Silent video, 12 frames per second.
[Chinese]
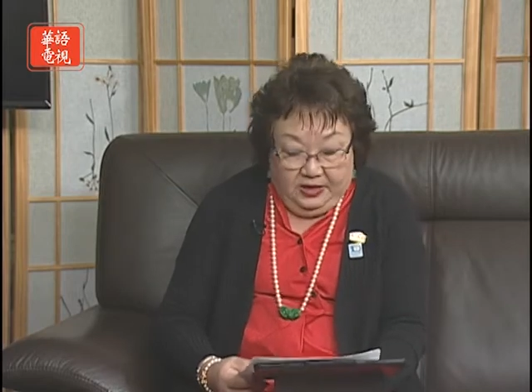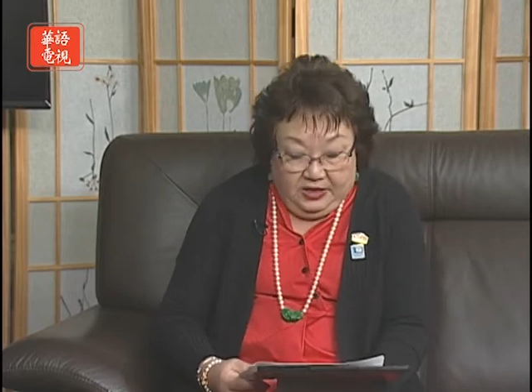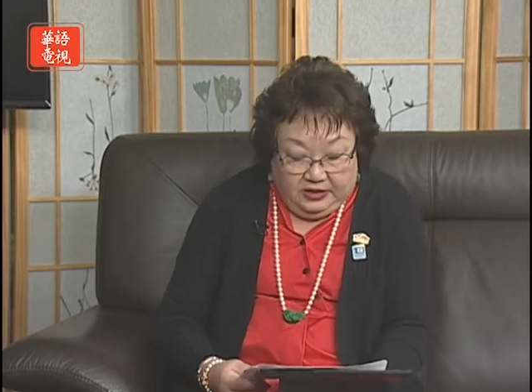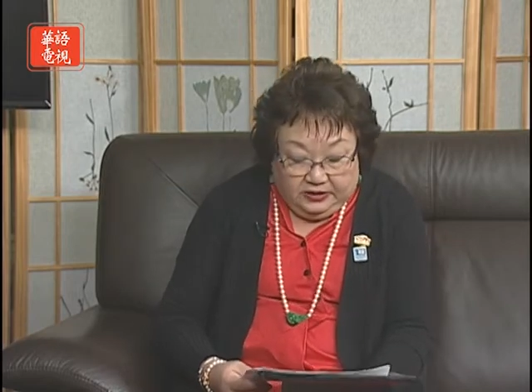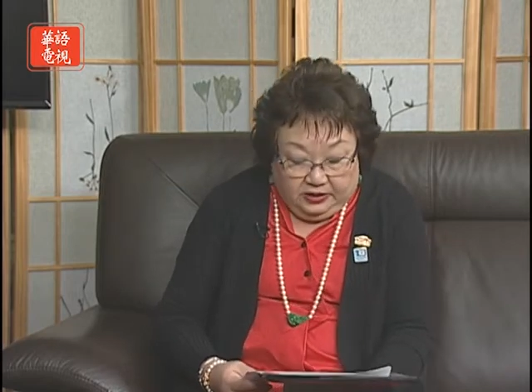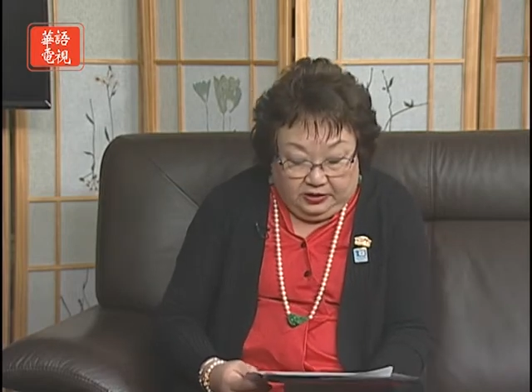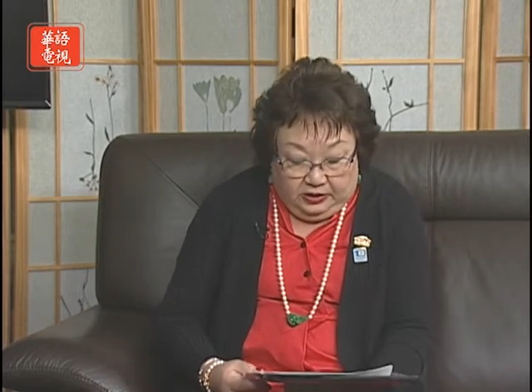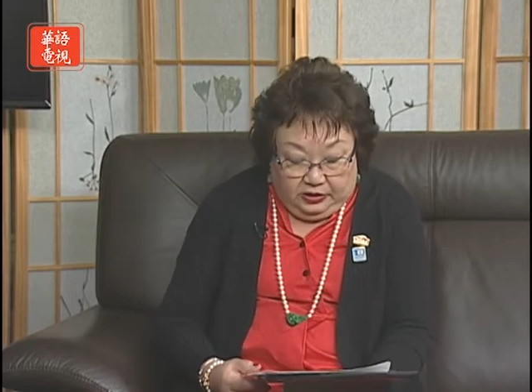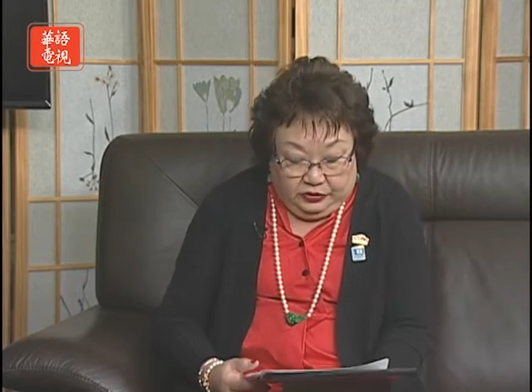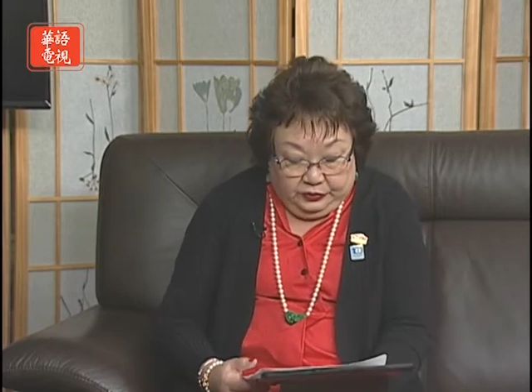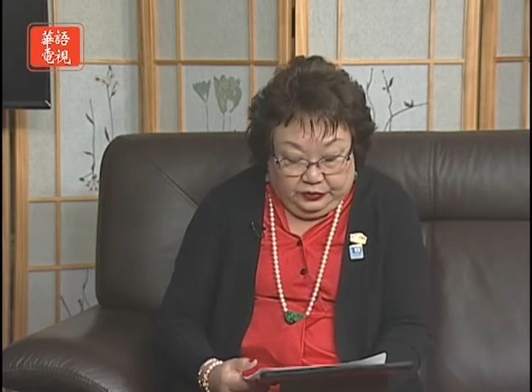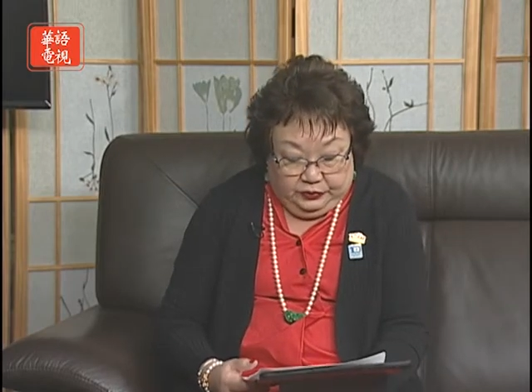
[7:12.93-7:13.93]
这个呢
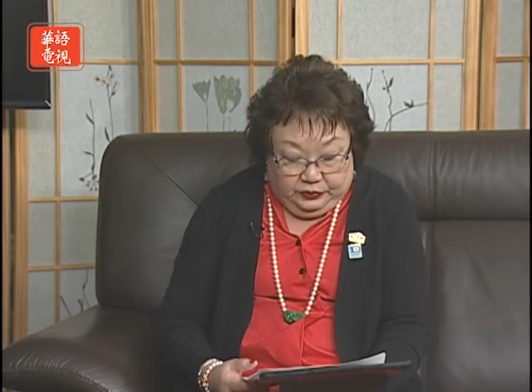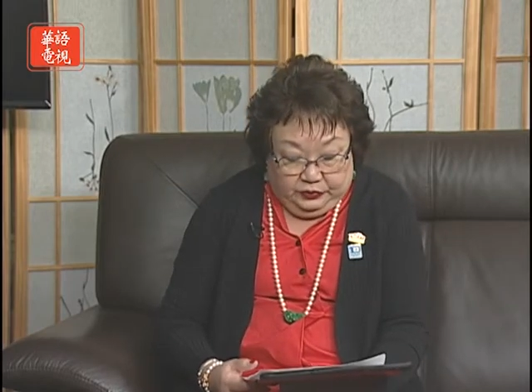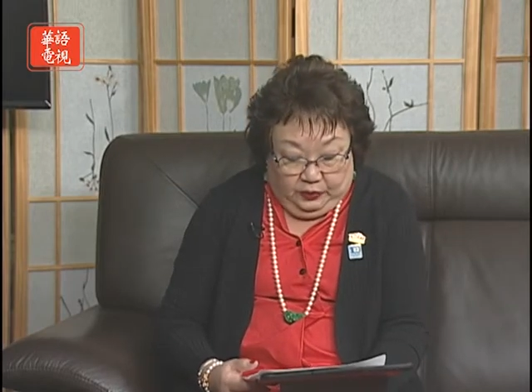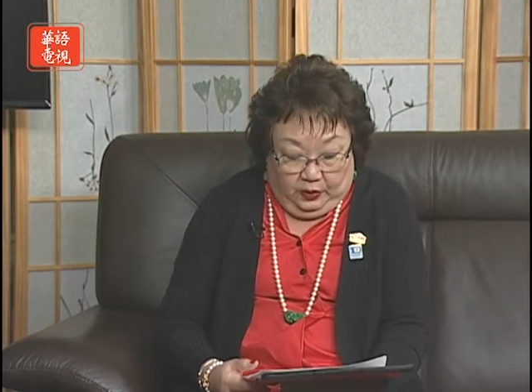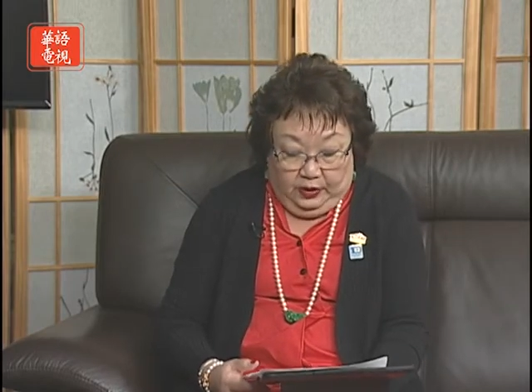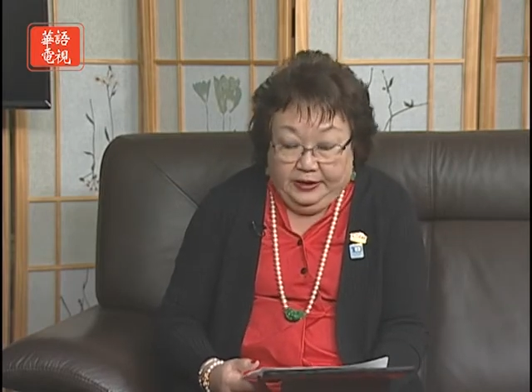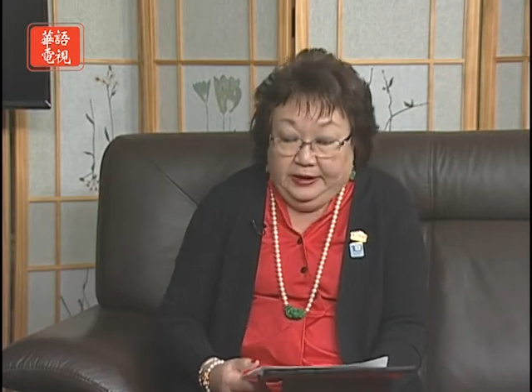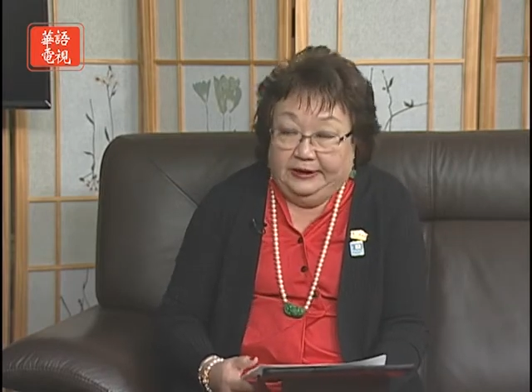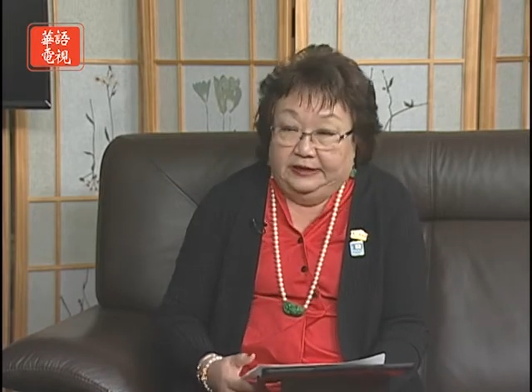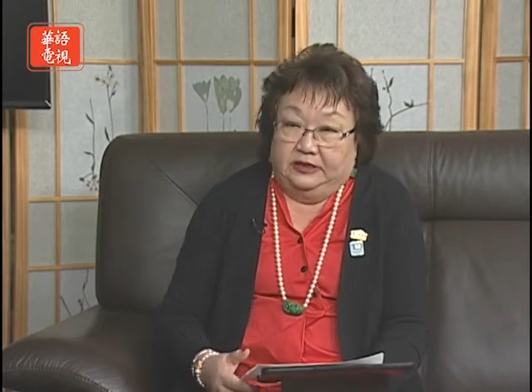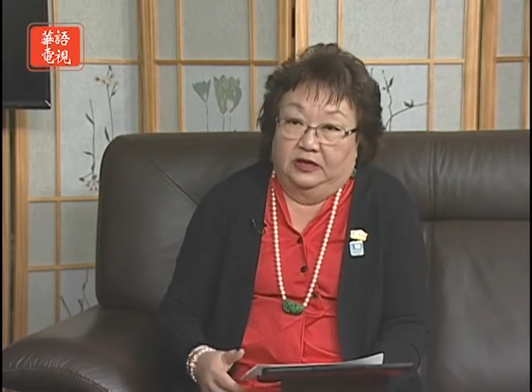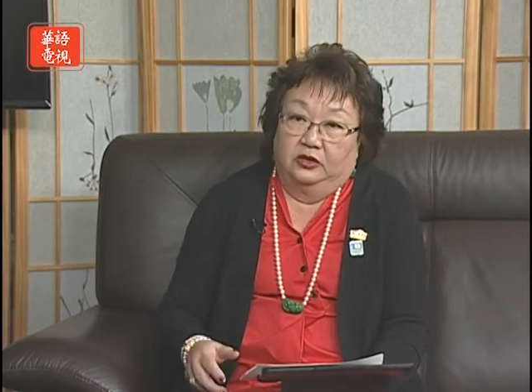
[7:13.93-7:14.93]
就是说
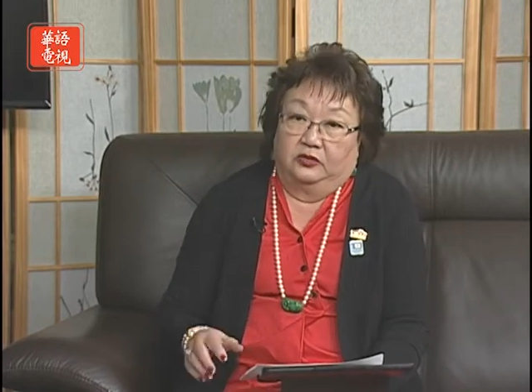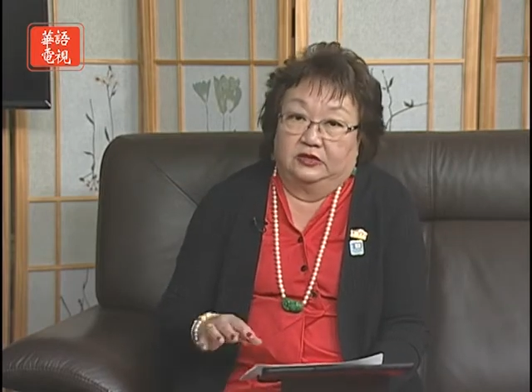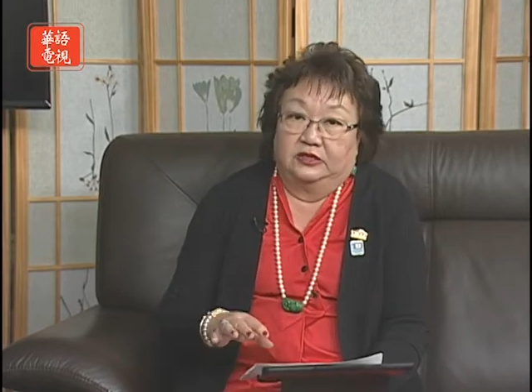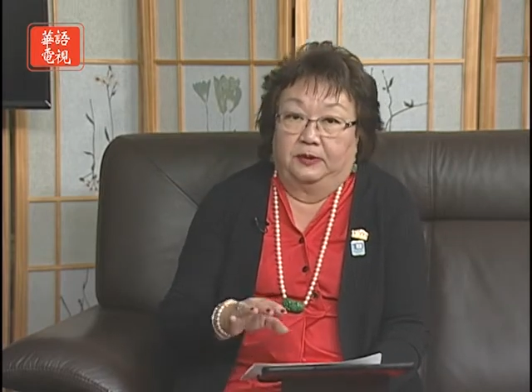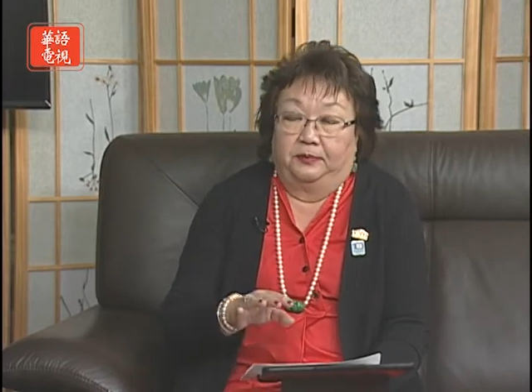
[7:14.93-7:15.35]
以前有些